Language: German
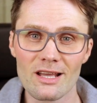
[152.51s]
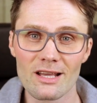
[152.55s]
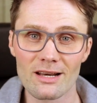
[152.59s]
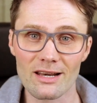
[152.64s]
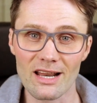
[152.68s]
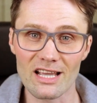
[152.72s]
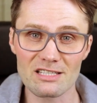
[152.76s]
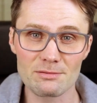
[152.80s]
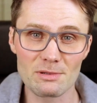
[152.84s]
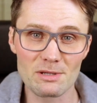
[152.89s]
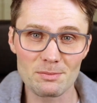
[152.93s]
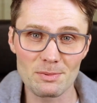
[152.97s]

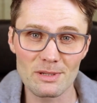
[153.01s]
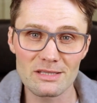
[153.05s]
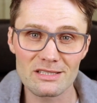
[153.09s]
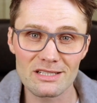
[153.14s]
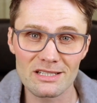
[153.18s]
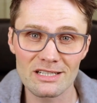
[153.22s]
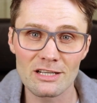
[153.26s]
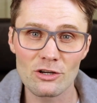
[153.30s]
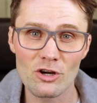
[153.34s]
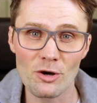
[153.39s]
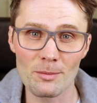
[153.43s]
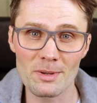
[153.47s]
Lass mich bitte
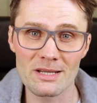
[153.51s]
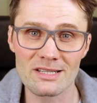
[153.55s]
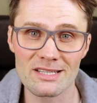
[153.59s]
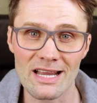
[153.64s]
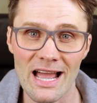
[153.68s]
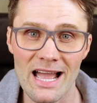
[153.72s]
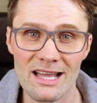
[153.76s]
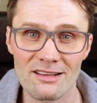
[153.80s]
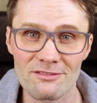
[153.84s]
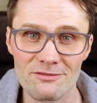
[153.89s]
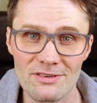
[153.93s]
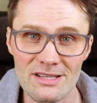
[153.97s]
in den
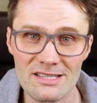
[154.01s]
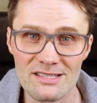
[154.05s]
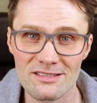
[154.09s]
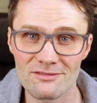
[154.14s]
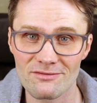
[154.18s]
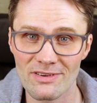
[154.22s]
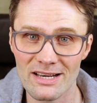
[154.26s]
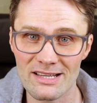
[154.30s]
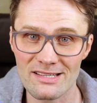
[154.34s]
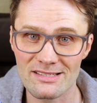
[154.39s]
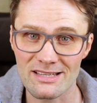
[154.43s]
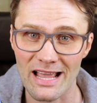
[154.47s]
Kommentaren
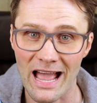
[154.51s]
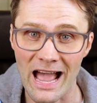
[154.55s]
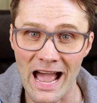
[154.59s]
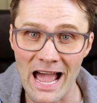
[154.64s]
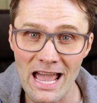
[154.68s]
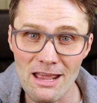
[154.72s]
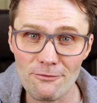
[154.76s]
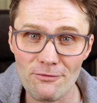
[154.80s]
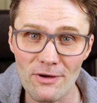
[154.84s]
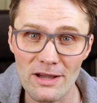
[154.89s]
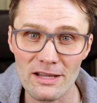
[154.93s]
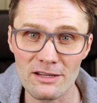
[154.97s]
wissen, wenn es
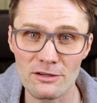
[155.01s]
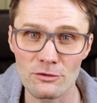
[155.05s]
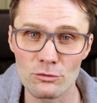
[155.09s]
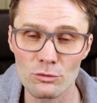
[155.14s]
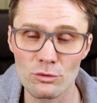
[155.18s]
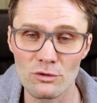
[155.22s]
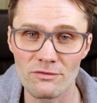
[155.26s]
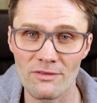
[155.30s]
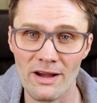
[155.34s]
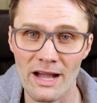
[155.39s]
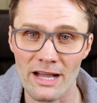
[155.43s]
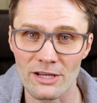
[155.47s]
einfach
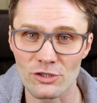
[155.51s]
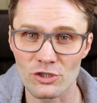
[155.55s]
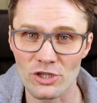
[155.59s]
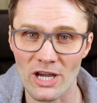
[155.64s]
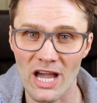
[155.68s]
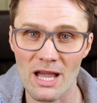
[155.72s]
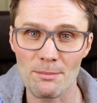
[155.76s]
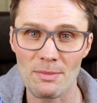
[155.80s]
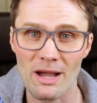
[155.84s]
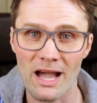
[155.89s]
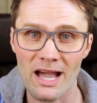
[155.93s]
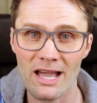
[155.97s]
genug war.
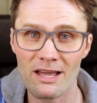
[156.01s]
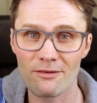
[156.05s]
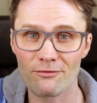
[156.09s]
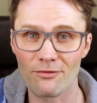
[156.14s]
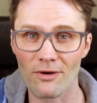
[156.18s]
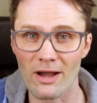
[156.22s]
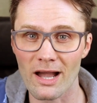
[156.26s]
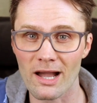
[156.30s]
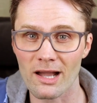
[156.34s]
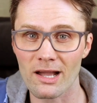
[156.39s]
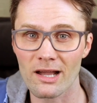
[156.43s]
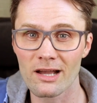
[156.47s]
Schreib
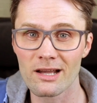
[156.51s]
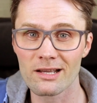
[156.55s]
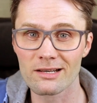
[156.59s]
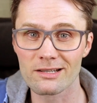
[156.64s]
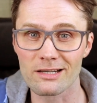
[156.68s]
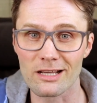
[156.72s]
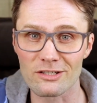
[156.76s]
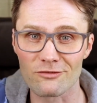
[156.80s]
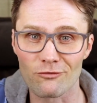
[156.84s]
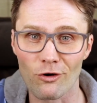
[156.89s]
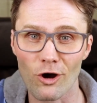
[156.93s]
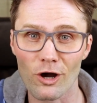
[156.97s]
einfach
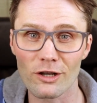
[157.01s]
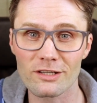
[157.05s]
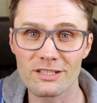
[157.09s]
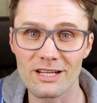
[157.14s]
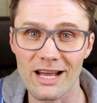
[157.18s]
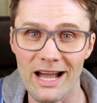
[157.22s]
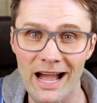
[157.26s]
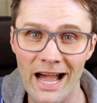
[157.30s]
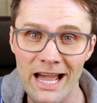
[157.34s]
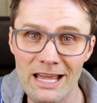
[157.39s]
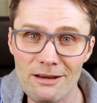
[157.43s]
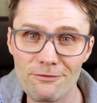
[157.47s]
das Wort
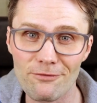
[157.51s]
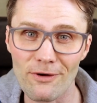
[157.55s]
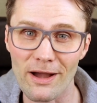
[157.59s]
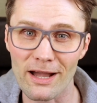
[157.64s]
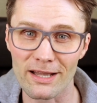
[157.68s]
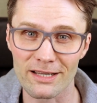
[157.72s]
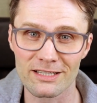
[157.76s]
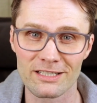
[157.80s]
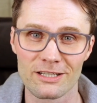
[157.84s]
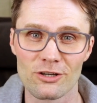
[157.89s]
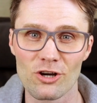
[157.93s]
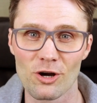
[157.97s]

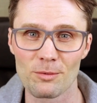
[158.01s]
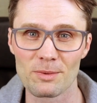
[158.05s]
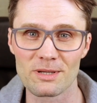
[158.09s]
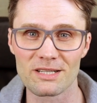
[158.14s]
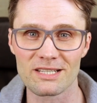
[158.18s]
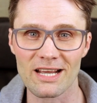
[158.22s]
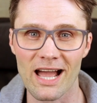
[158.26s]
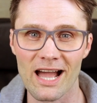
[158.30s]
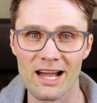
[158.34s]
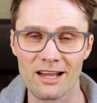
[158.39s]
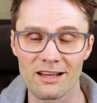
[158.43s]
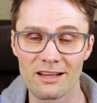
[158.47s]
einfach in die
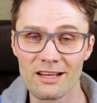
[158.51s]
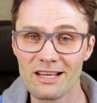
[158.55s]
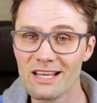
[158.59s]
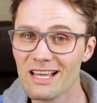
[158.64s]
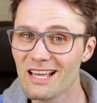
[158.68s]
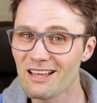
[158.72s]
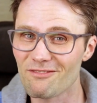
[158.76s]
Kommentare.